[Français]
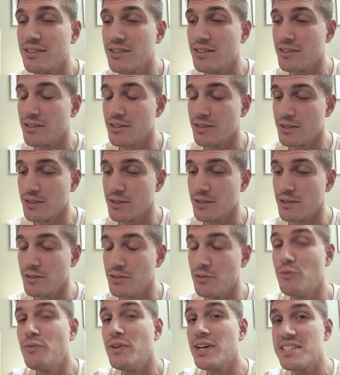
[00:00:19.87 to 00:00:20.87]
euh,
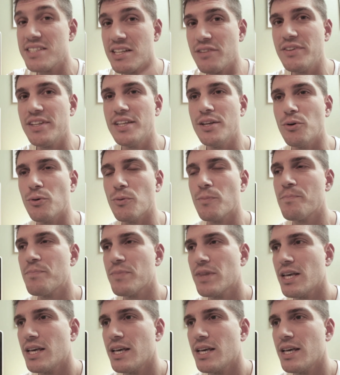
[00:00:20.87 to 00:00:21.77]
de faire cette vidéo.